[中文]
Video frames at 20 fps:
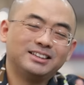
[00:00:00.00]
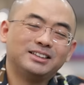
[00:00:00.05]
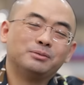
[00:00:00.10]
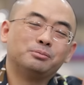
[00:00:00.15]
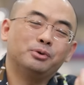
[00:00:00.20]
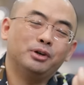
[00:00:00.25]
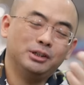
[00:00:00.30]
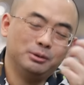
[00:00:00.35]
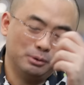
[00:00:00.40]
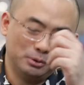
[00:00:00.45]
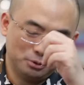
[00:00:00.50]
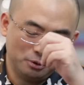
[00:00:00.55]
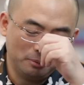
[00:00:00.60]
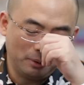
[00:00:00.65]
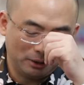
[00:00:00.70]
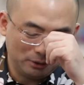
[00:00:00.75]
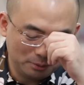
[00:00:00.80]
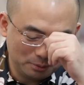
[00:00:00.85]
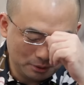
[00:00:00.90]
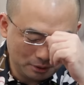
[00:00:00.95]
你不会那么说
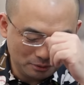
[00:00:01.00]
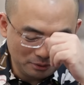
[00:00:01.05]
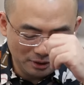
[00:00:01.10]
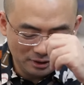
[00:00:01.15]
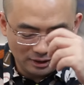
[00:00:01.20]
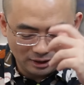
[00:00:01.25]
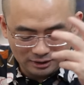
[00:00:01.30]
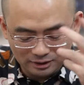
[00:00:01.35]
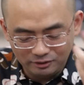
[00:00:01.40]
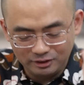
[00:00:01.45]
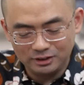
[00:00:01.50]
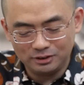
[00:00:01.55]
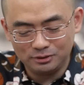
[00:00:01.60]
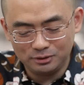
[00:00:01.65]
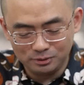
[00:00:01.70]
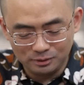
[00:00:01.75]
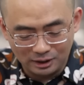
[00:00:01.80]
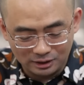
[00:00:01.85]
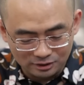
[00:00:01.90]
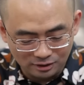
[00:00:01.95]
嘛，对不对？所以呢，这个问题
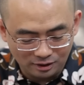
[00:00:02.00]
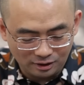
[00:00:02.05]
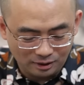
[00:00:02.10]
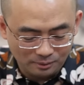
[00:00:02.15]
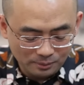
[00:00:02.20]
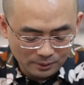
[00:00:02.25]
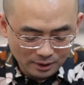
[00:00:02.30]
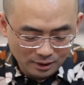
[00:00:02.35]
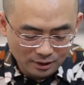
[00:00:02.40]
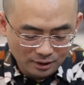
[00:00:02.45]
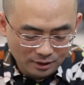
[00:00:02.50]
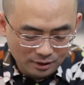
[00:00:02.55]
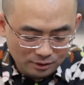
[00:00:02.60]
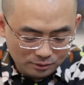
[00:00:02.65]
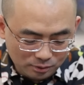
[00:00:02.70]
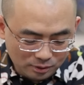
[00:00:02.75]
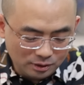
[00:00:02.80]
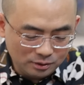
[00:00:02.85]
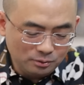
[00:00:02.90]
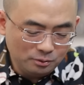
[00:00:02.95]
就在这儿。
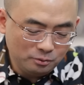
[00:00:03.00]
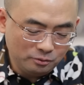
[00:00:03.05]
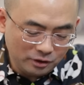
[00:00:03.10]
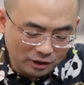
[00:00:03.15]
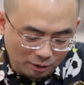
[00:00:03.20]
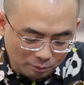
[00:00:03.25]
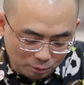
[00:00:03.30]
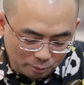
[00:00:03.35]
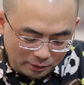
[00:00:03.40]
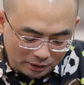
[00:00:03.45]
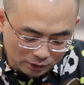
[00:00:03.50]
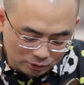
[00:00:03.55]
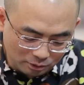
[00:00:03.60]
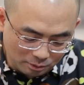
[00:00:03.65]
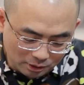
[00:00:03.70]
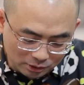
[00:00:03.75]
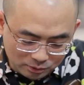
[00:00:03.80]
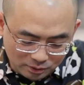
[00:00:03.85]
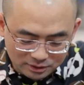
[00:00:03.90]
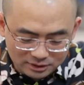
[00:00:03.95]
所以呢，就外交部不也
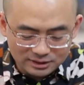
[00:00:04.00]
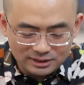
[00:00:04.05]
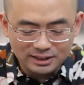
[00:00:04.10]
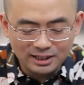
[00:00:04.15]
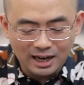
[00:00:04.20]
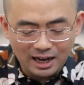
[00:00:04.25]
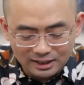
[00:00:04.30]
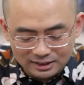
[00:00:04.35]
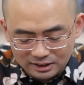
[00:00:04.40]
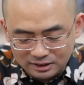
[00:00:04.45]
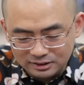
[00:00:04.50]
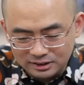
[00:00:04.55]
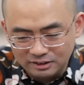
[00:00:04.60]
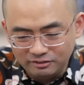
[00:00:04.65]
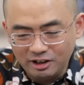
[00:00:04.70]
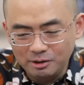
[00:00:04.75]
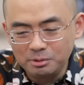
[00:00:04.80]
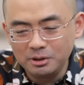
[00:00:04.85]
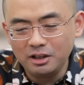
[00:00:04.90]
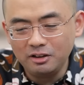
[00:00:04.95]
说嘛，说你看你你
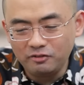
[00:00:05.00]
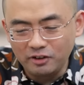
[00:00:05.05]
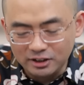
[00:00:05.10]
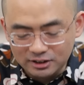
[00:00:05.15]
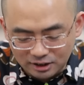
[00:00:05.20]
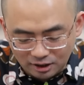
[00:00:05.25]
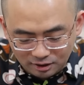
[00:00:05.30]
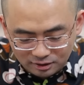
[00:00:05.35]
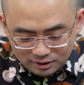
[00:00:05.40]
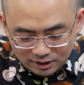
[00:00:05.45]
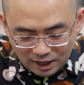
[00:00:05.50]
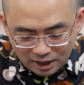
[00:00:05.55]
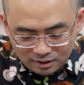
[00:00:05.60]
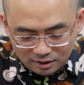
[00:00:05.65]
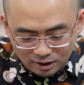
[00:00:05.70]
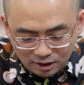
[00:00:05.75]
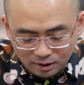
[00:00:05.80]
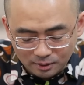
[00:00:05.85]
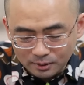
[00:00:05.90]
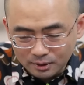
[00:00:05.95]
VPN 翻墙看
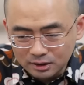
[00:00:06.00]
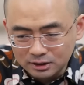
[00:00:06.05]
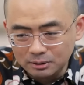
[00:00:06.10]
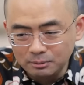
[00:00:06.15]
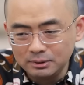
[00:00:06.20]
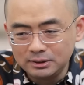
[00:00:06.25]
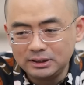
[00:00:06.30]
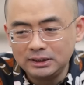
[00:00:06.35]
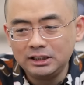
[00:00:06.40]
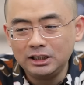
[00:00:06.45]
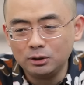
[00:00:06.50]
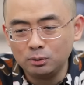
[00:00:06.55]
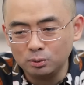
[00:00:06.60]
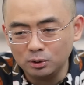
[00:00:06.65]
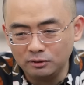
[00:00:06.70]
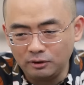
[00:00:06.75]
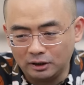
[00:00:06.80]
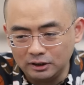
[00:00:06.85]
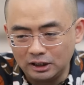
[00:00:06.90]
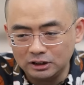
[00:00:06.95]
个什么基地组
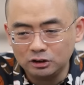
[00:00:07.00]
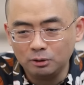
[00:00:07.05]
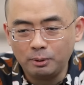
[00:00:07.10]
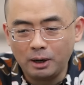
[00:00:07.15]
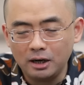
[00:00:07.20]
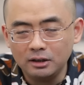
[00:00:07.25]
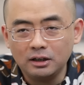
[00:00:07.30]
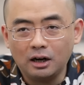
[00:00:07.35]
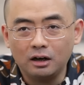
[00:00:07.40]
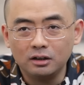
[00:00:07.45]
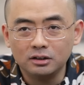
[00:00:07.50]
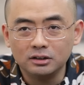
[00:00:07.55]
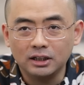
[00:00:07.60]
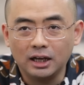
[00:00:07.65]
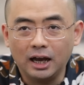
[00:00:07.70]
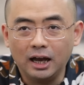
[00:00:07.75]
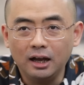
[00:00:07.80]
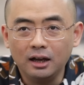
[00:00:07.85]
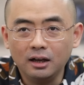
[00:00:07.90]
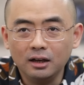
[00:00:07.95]
织网站，你就判人家二十
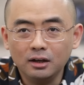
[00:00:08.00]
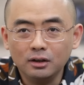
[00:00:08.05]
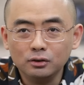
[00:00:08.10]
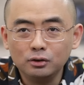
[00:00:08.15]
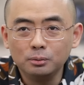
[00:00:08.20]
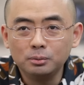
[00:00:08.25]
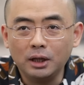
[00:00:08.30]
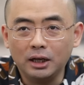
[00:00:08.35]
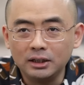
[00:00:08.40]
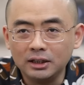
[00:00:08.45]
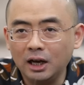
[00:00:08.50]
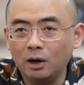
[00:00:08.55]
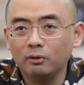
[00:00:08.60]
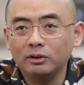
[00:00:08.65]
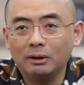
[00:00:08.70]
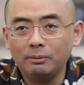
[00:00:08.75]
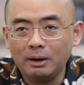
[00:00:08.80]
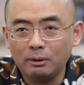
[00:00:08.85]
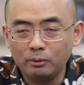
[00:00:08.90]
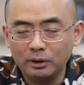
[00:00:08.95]
年？对不对？你看
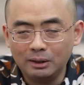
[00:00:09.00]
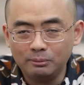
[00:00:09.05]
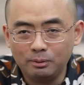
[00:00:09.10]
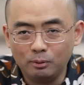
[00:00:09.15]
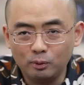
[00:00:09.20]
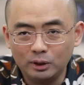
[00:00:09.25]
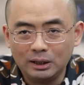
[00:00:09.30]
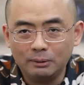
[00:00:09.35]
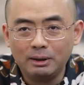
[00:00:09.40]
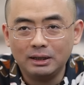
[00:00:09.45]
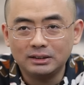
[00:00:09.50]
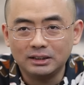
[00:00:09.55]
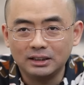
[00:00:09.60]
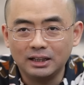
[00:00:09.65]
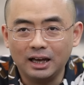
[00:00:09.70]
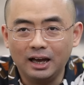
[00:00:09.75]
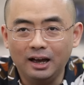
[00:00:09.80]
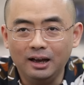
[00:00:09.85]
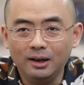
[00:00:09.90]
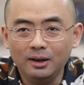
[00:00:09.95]
我才判我才我才判几
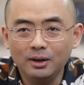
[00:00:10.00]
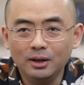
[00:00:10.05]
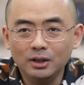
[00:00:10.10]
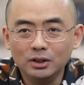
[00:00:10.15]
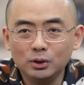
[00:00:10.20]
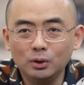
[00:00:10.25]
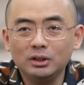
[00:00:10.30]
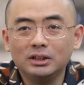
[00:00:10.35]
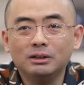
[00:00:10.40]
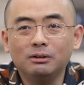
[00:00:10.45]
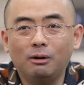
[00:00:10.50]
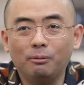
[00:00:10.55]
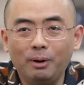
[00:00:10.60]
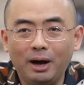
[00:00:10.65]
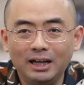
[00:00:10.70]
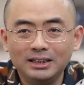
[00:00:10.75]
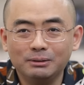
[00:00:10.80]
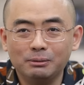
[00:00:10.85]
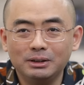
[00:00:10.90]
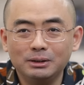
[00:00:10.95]
天？有你那么
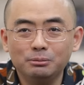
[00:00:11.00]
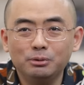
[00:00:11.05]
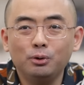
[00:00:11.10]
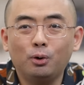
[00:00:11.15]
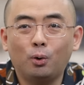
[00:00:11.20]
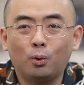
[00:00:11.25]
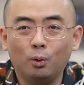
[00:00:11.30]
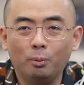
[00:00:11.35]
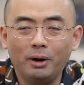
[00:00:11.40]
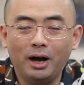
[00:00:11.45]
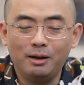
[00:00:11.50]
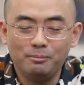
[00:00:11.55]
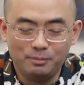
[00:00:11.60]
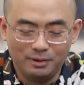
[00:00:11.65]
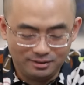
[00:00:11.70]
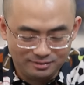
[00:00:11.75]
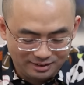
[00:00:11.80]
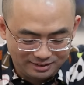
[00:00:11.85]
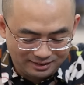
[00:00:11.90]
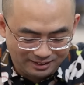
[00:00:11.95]
判的吗？你不胡判
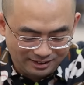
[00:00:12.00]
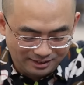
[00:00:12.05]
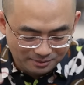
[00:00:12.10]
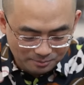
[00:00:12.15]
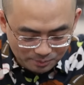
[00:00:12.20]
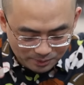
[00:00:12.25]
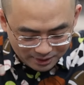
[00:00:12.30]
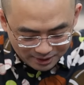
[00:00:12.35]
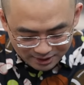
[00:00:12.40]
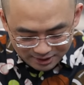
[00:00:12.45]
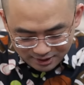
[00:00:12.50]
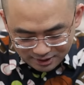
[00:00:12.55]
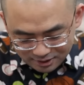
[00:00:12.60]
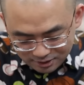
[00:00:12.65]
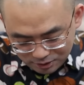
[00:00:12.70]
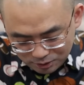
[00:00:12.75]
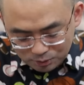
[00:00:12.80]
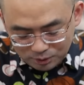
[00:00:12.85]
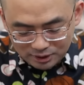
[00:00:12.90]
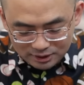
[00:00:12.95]
吗？在那儿
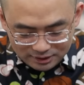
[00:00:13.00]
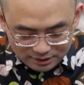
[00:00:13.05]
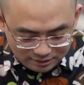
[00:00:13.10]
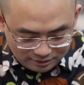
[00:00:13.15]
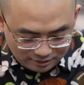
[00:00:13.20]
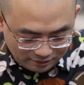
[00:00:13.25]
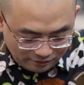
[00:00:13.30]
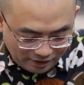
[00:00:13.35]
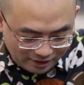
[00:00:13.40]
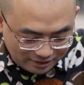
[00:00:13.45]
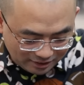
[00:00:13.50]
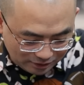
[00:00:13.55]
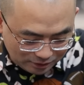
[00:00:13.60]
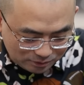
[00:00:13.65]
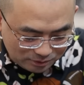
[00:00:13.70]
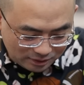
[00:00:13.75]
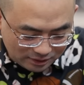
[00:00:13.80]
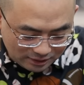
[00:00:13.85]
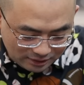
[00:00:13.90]
说这意思吗？就说